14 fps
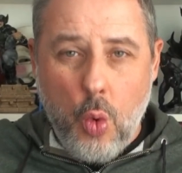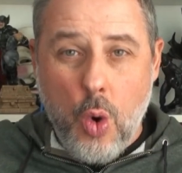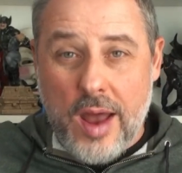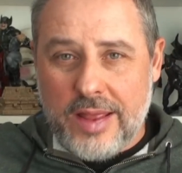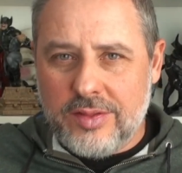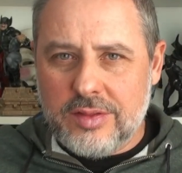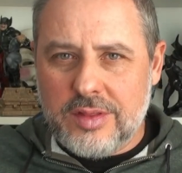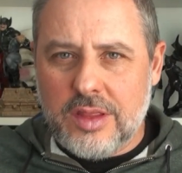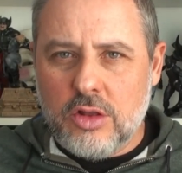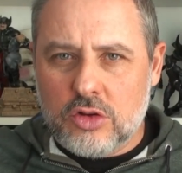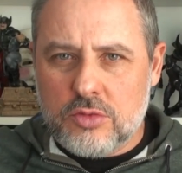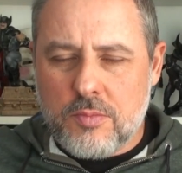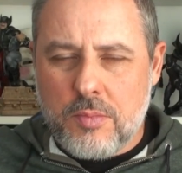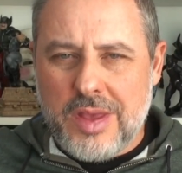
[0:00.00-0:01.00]

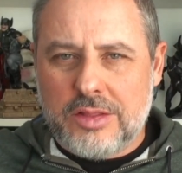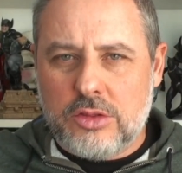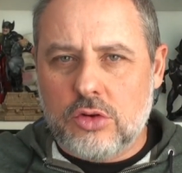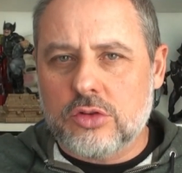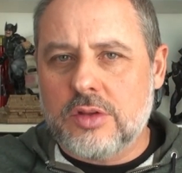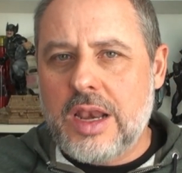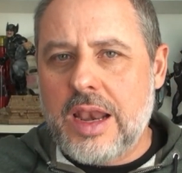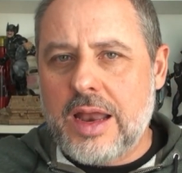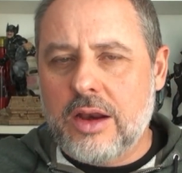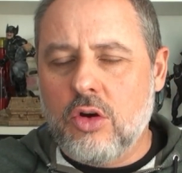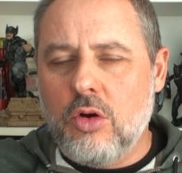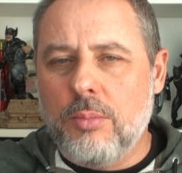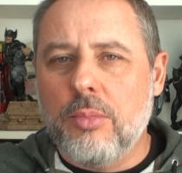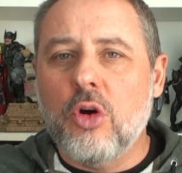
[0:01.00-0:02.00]
42 metros de
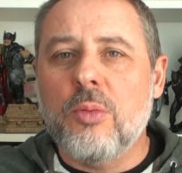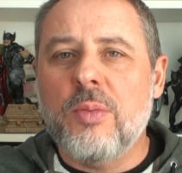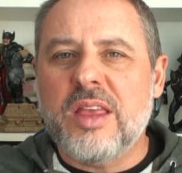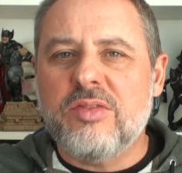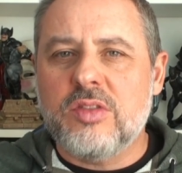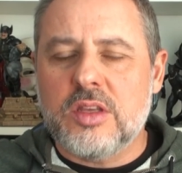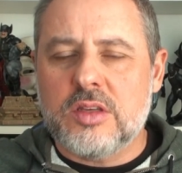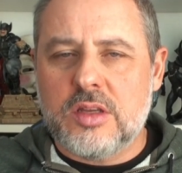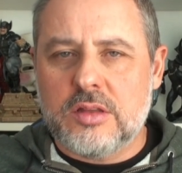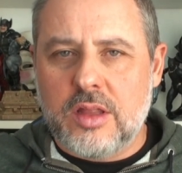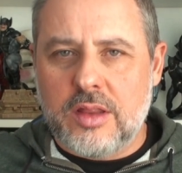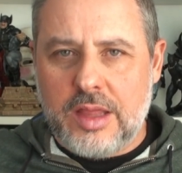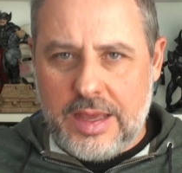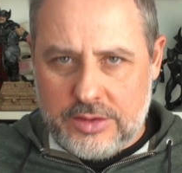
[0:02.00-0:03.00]
largo por
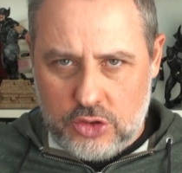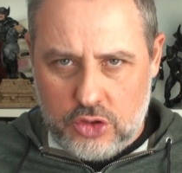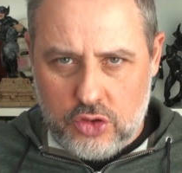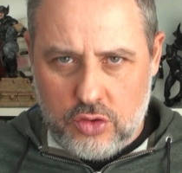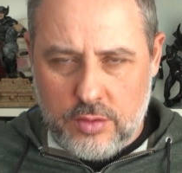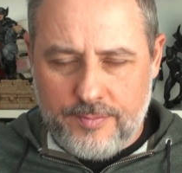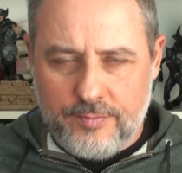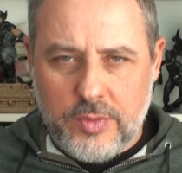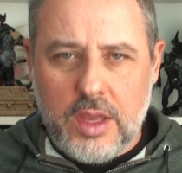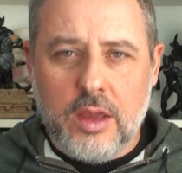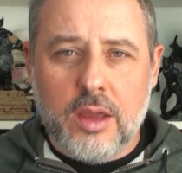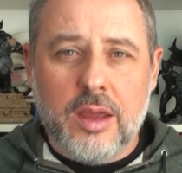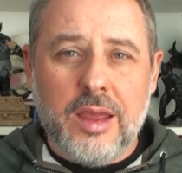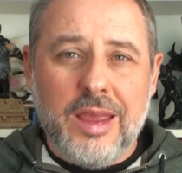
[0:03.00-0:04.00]
27 de ancho
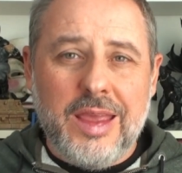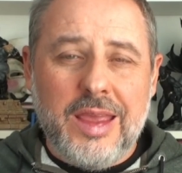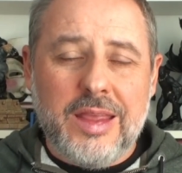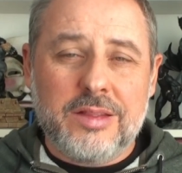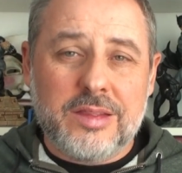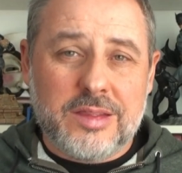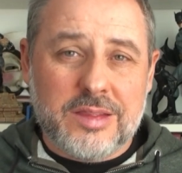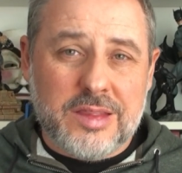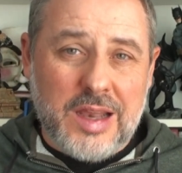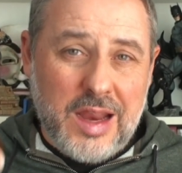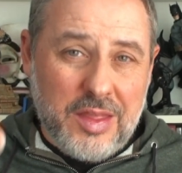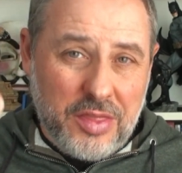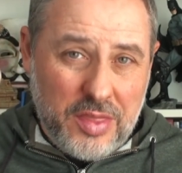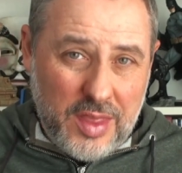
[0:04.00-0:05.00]
y
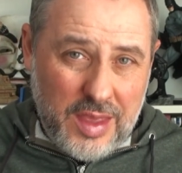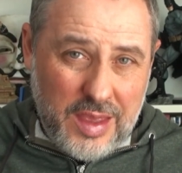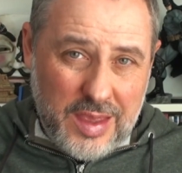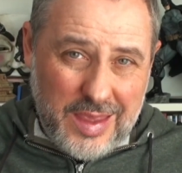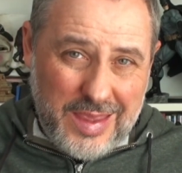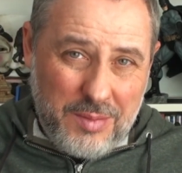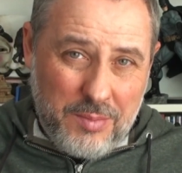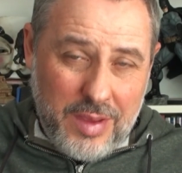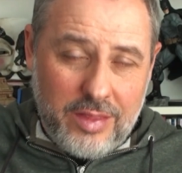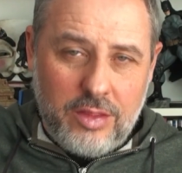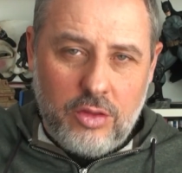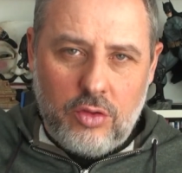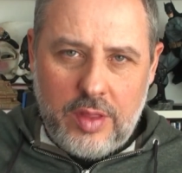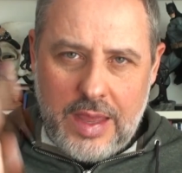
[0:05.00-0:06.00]
13 y
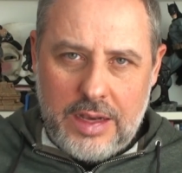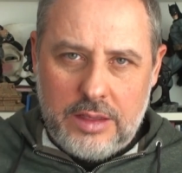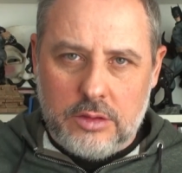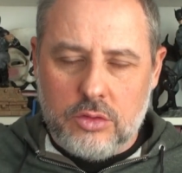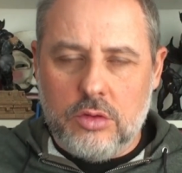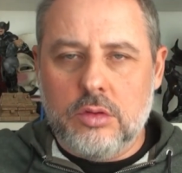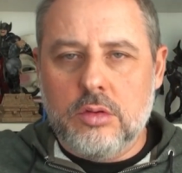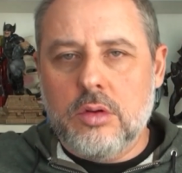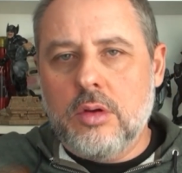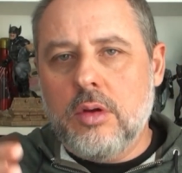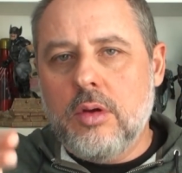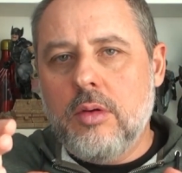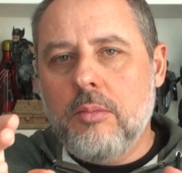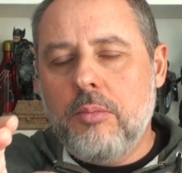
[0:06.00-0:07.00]
medio de alto.
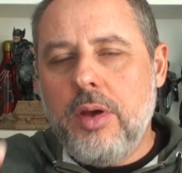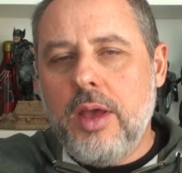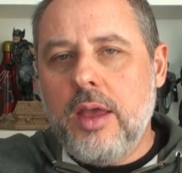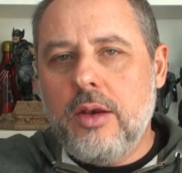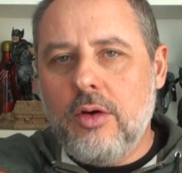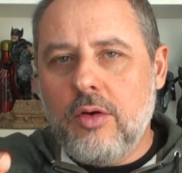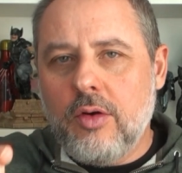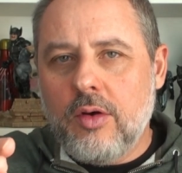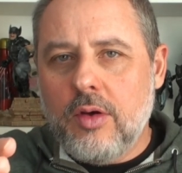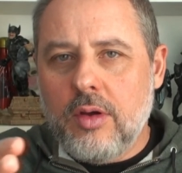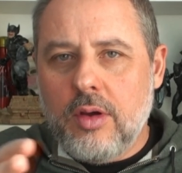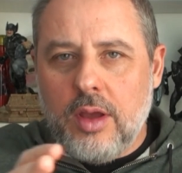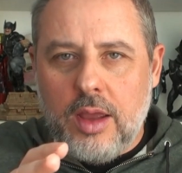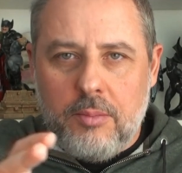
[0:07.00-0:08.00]
Pero
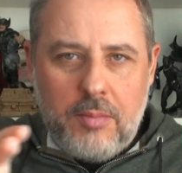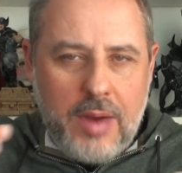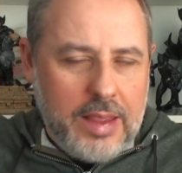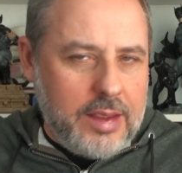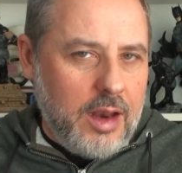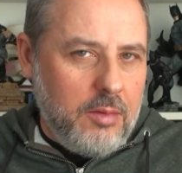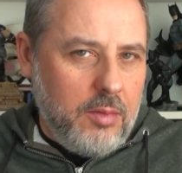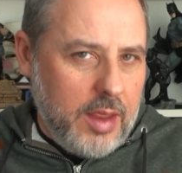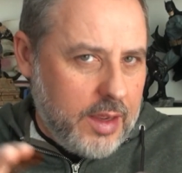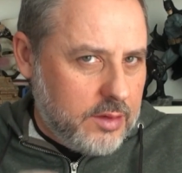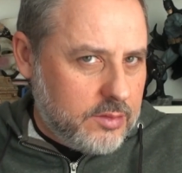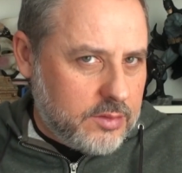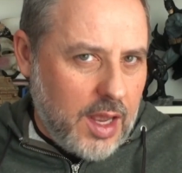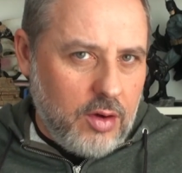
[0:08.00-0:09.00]
Michael Bay, que
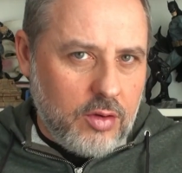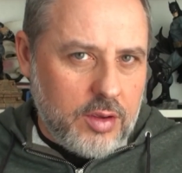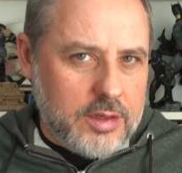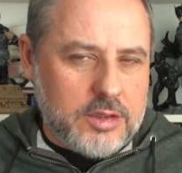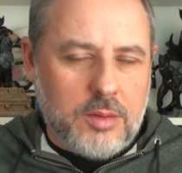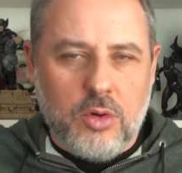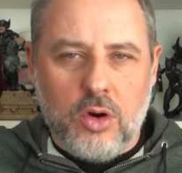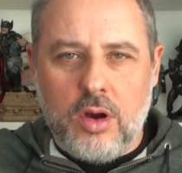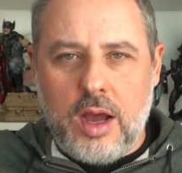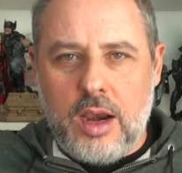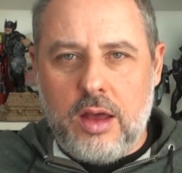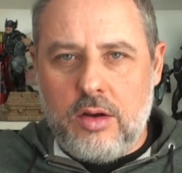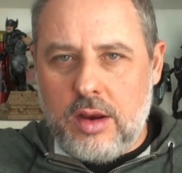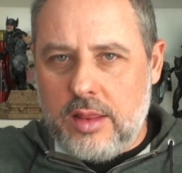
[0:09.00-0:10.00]
está loquísimo a
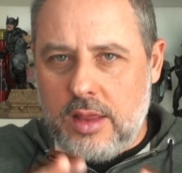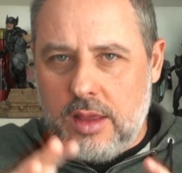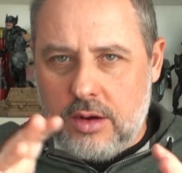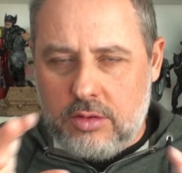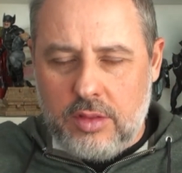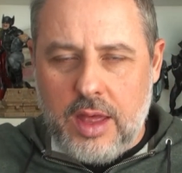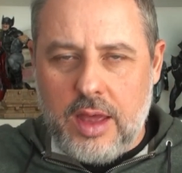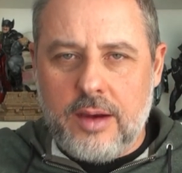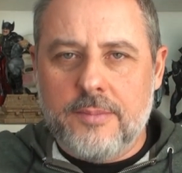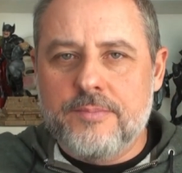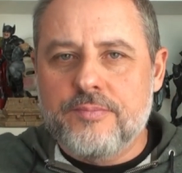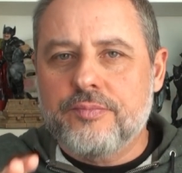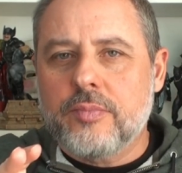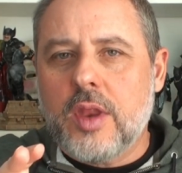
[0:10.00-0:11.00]
la hora de rodar,
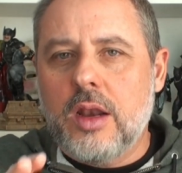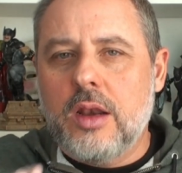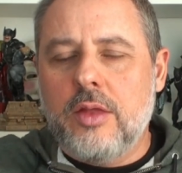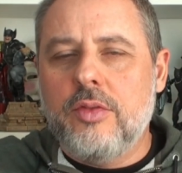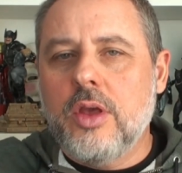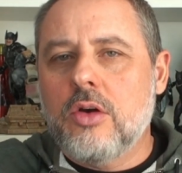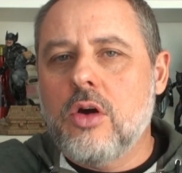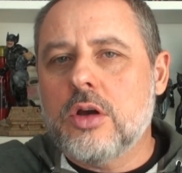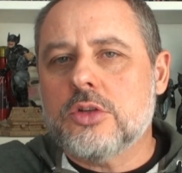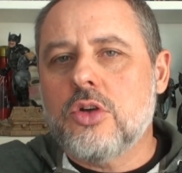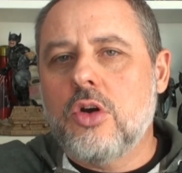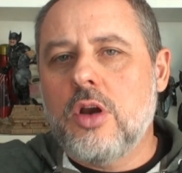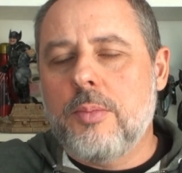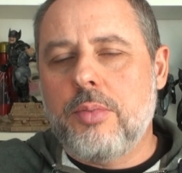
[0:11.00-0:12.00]
les dijo que
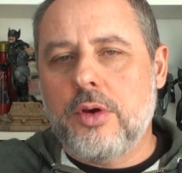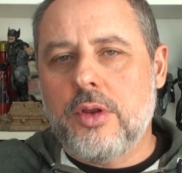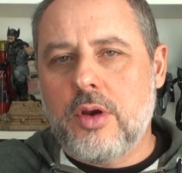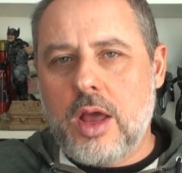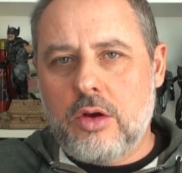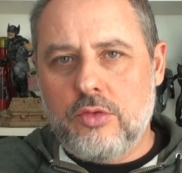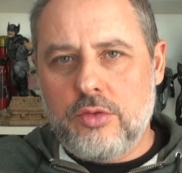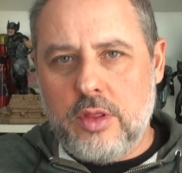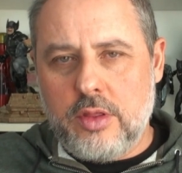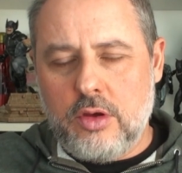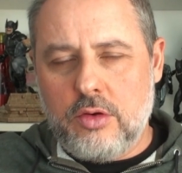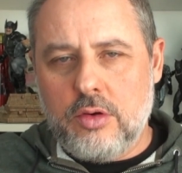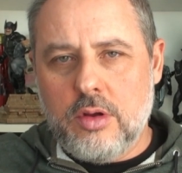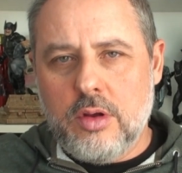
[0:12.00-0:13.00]
solo les ponía una
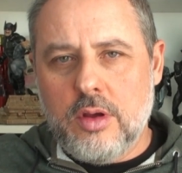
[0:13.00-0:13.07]
condición,